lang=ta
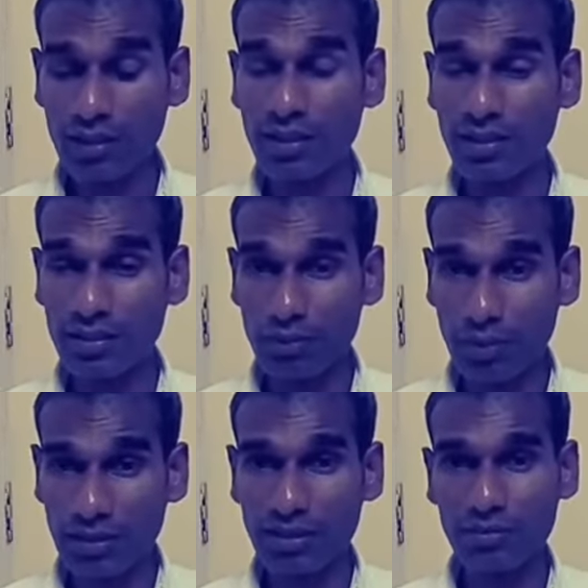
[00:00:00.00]
அதே நேரத்துல
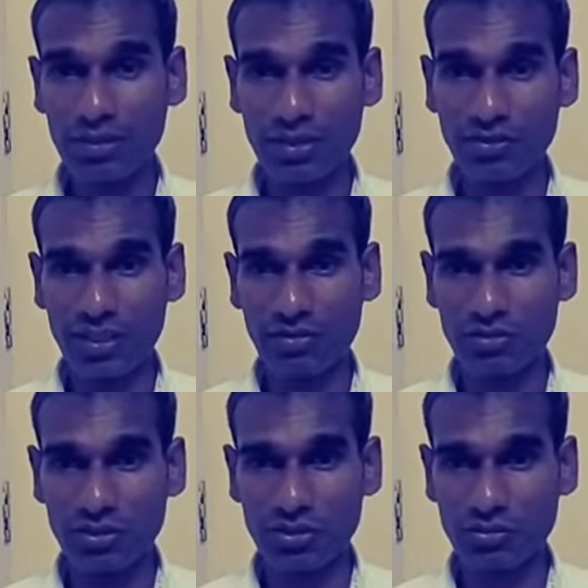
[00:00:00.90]

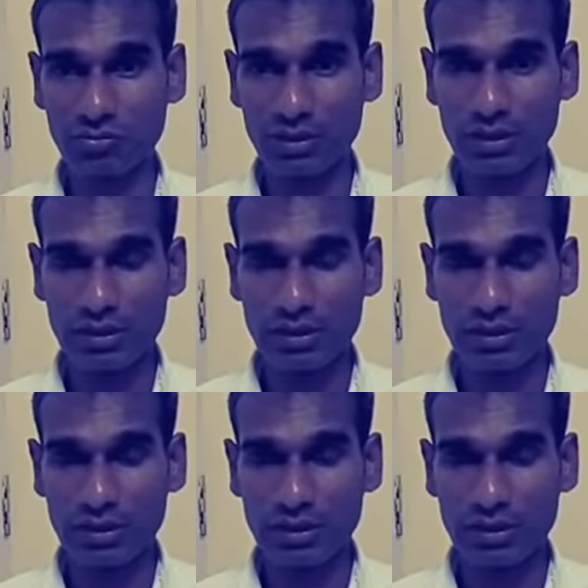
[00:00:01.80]
பந்தனமற்றவராகவும் இருக்கணும்